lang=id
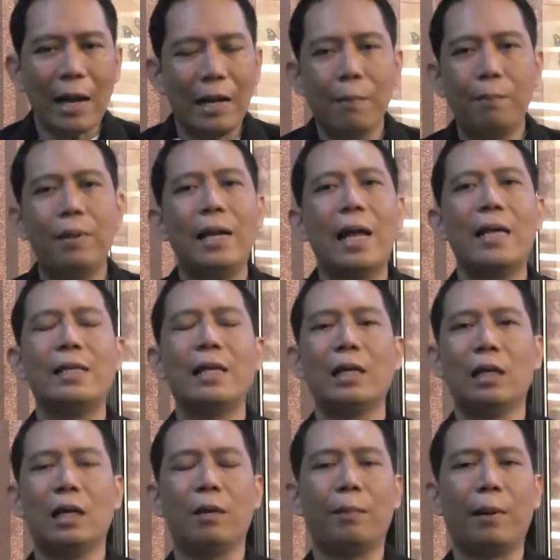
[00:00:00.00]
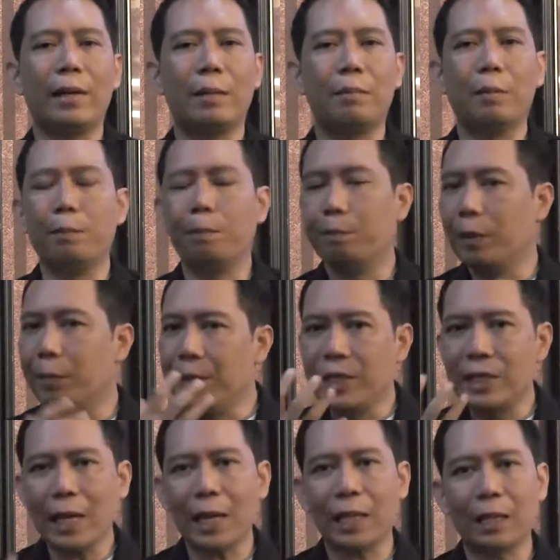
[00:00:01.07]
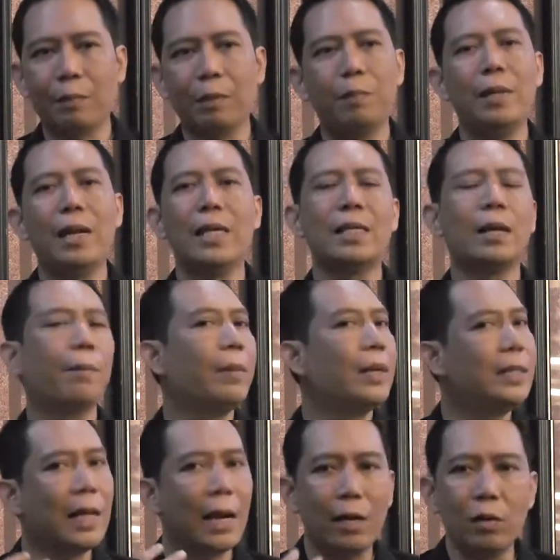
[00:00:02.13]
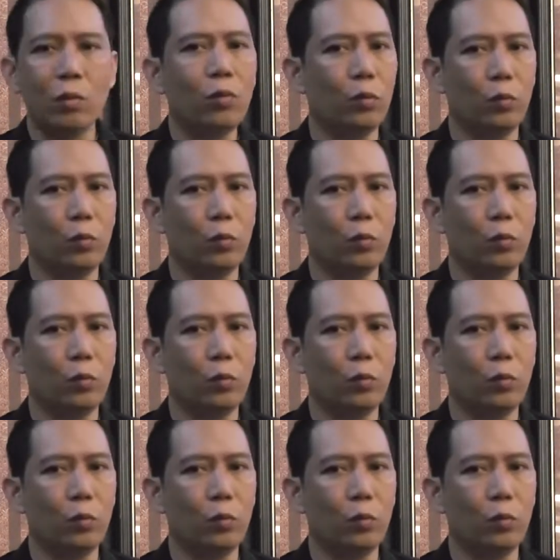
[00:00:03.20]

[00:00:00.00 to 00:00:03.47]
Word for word: Anda belajar daripada berbicara, tapi belajar berjalan.